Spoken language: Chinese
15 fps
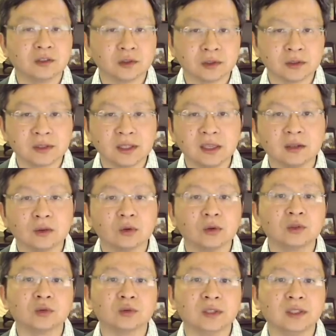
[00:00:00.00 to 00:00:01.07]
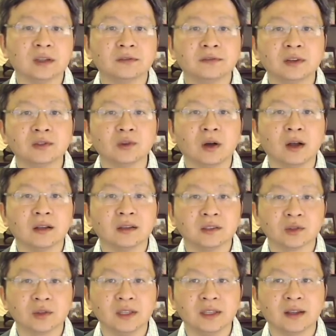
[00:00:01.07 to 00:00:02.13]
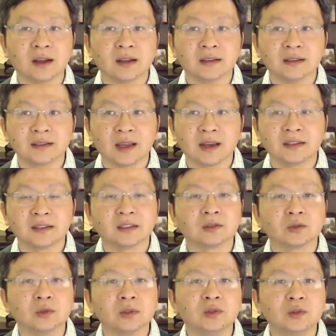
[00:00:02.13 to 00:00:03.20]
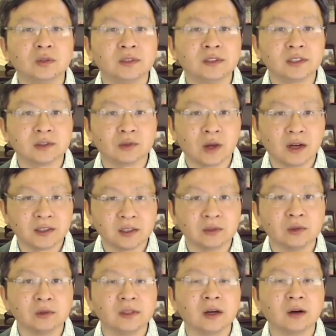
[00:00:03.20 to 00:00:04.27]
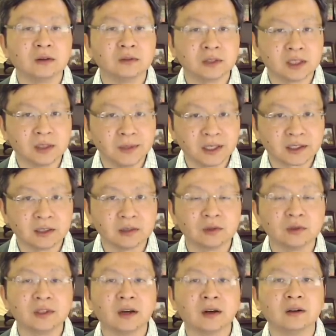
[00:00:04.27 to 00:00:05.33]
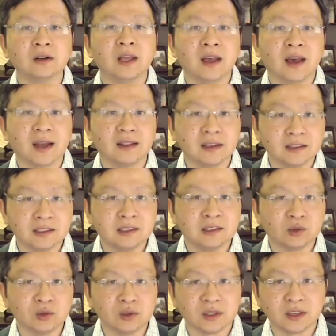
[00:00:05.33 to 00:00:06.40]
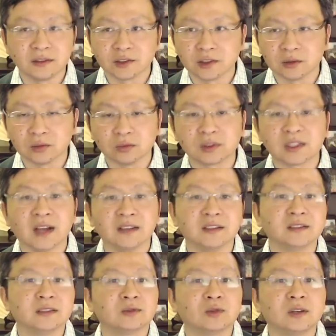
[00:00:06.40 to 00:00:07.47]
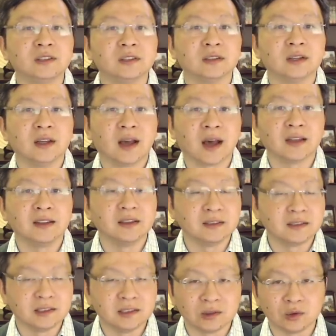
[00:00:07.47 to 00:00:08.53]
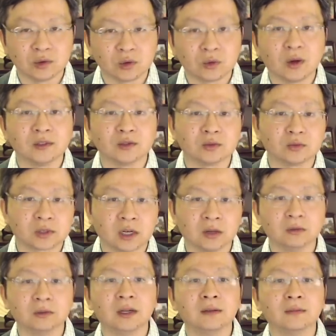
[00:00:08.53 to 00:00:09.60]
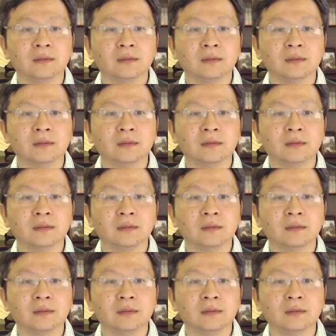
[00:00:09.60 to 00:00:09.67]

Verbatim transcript: 是帝国主义的封锁。所以呢，在这个夺取政权成功以后，革命成功以后，还得继续坚持无产阶级专政，还得继续灌输仇恨。